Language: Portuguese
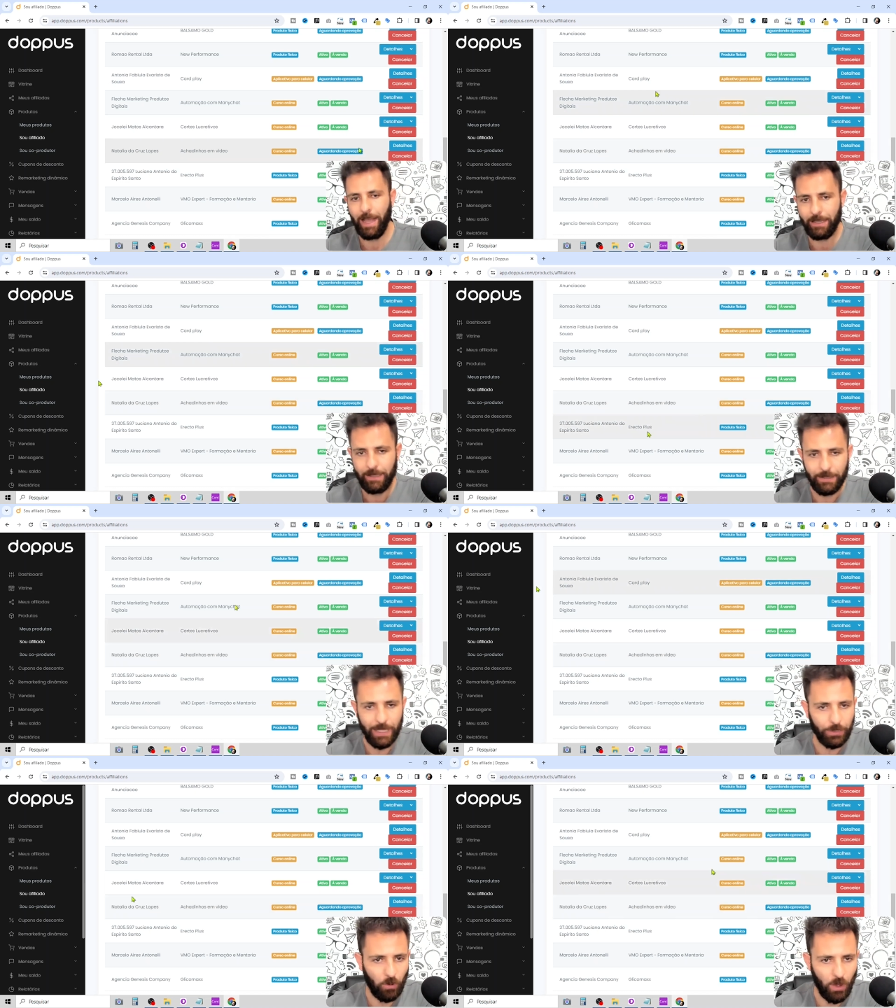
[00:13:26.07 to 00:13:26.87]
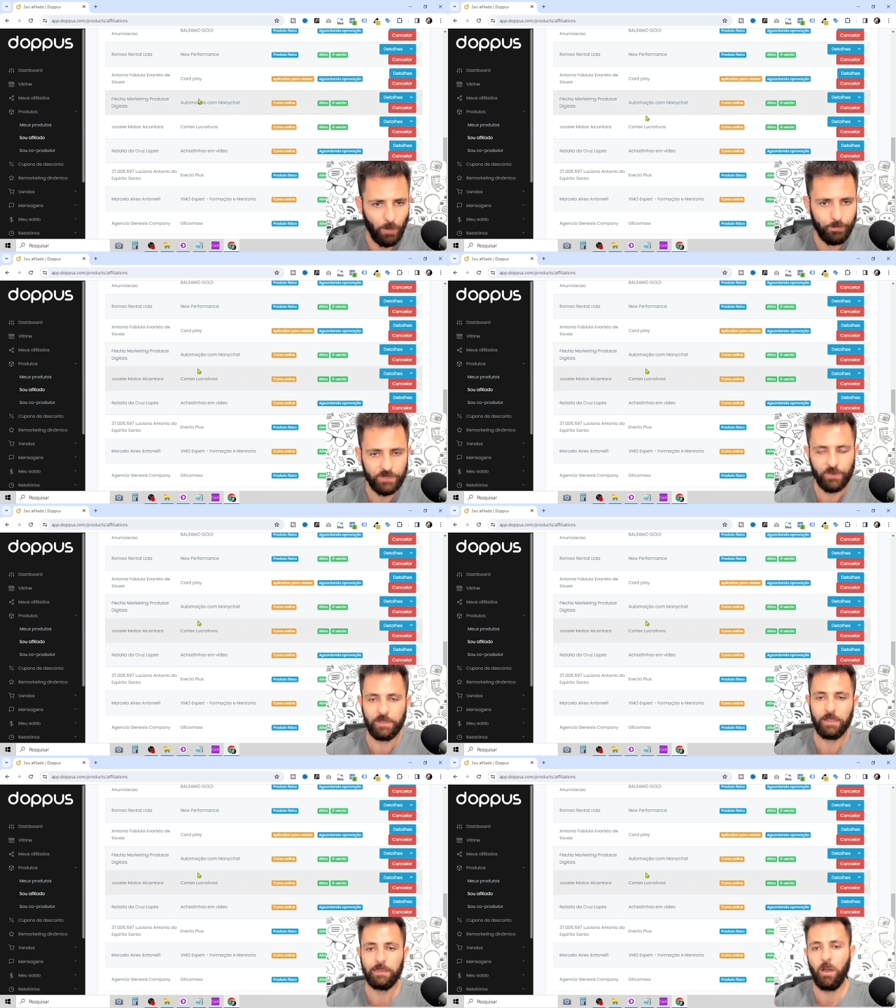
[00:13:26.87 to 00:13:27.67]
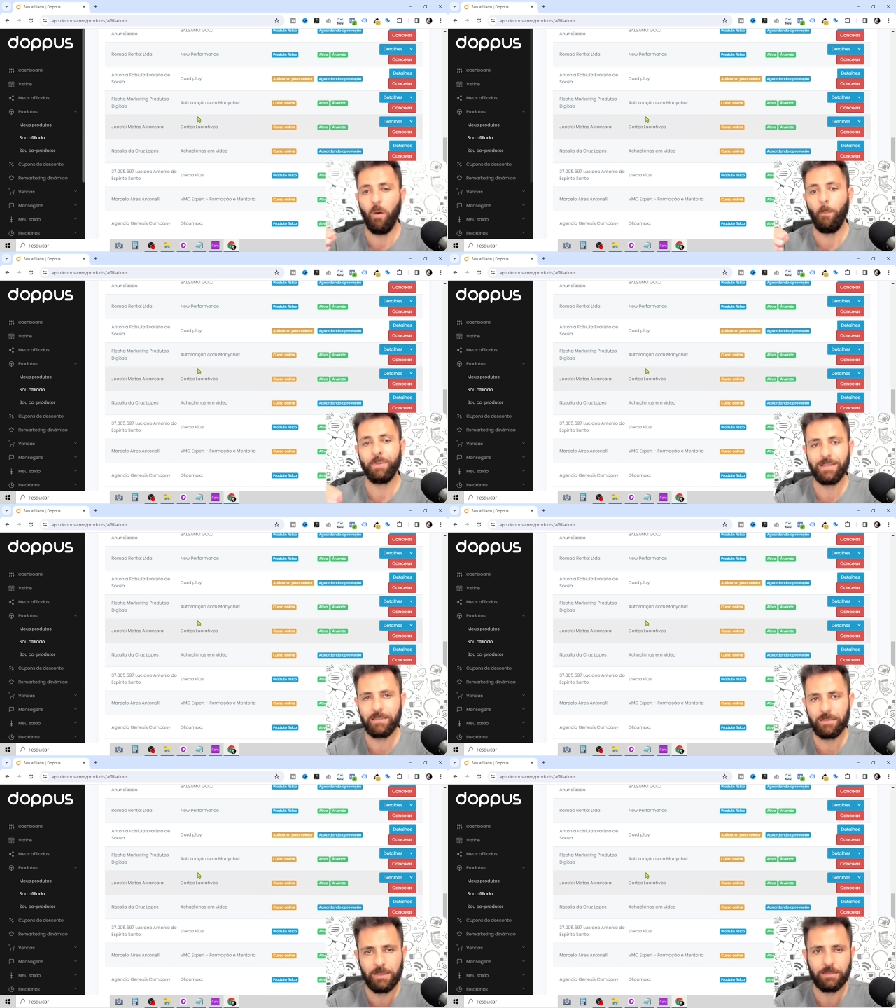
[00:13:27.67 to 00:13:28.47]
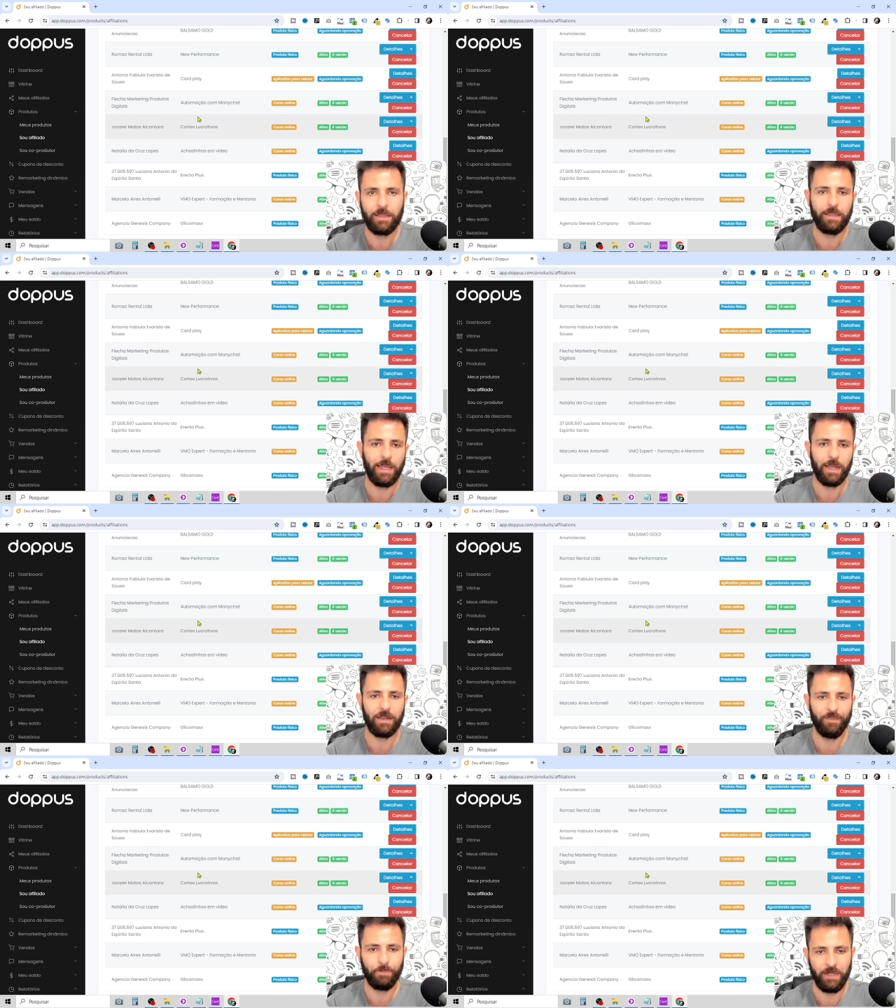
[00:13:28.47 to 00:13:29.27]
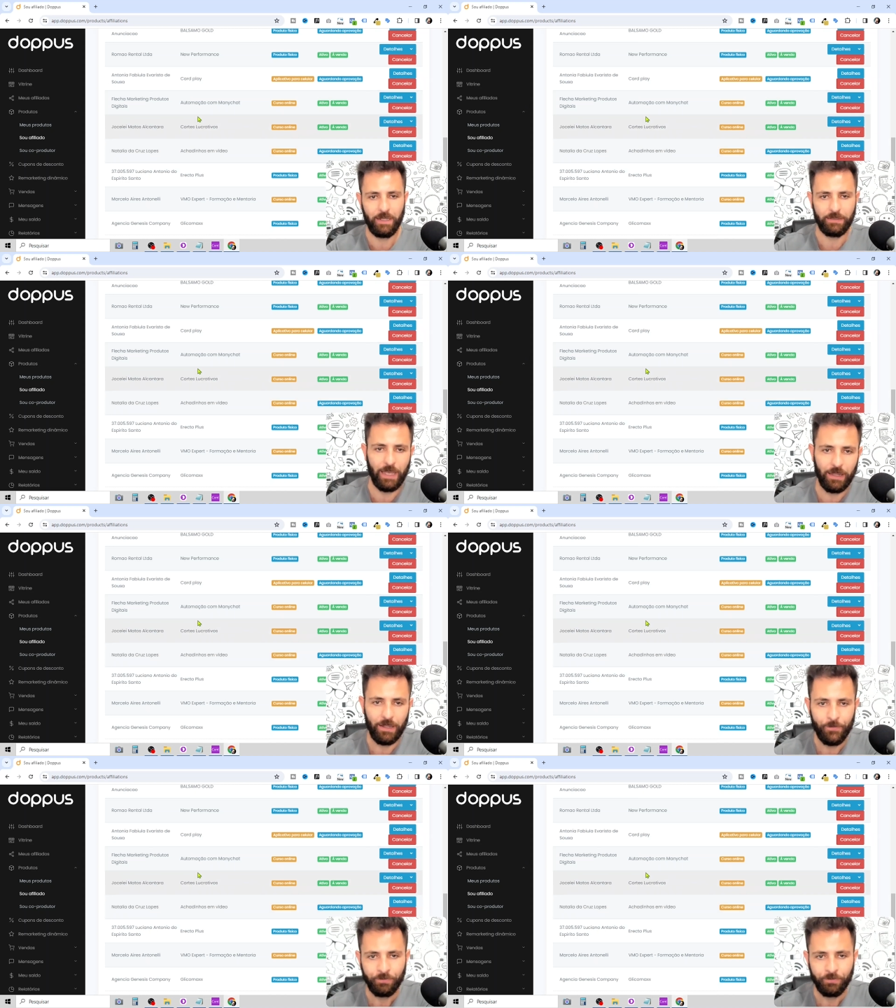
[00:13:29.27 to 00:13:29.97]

Aqui na Dopus você não precisa criar a campanha, tá?